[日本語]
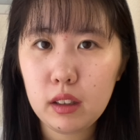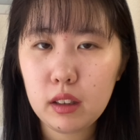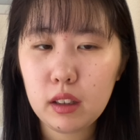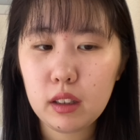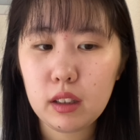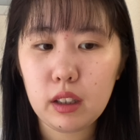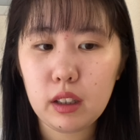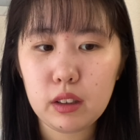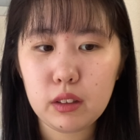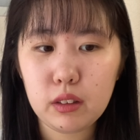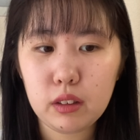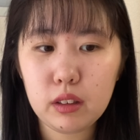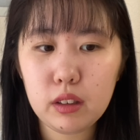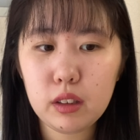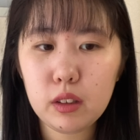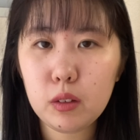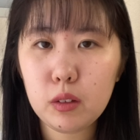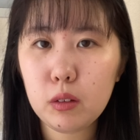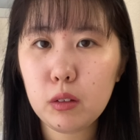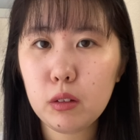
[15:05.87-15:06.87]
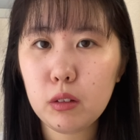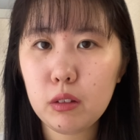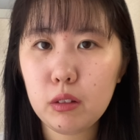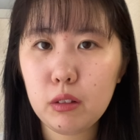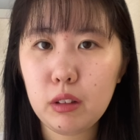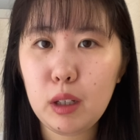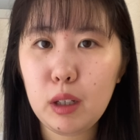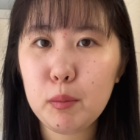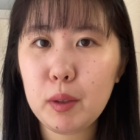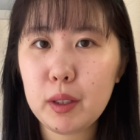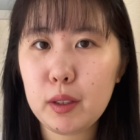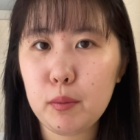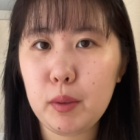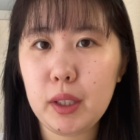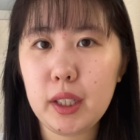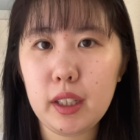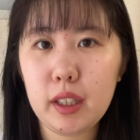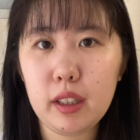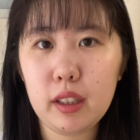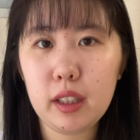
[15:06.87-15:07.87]
なんかグッズを売ります
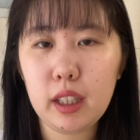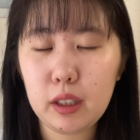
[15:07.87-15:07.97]
みたいな